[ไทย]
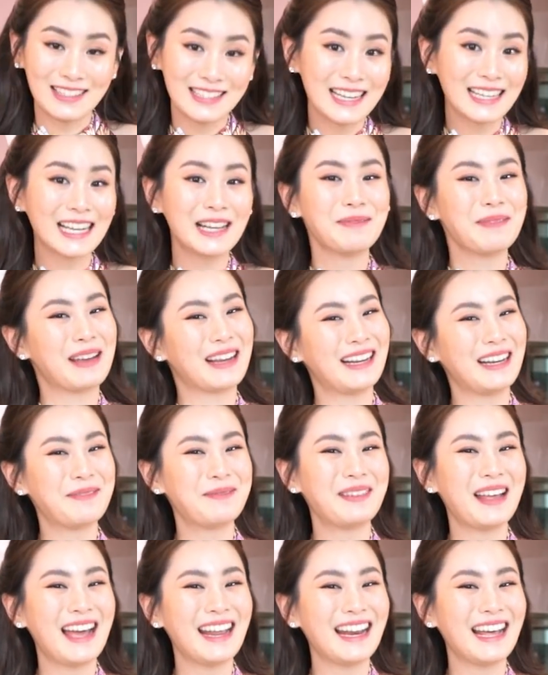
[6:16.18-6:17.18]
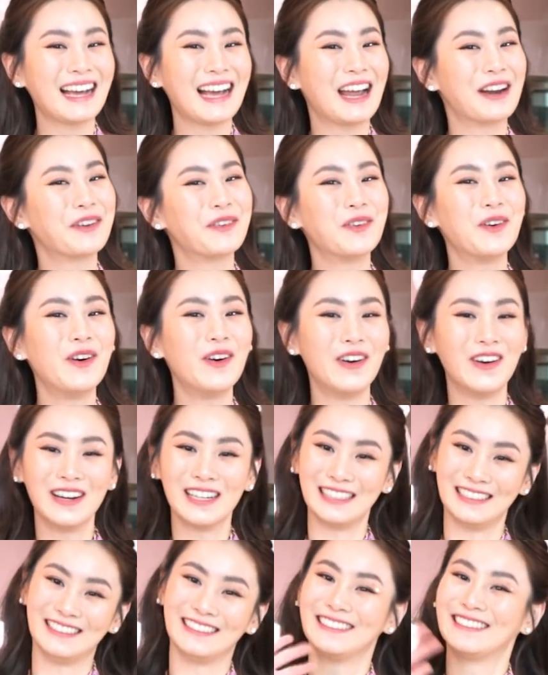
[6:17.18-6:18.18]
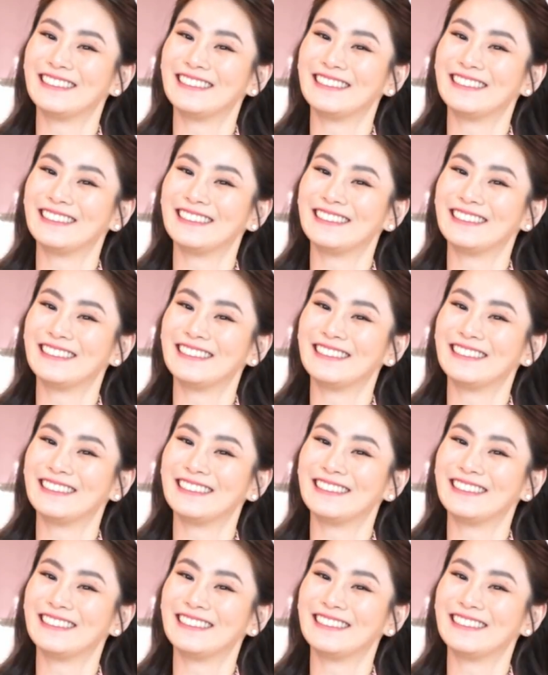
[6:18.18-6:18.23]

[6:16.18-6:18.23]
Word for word: แล้วเจอกันใหม่คลิปหน้านะคะทุกคน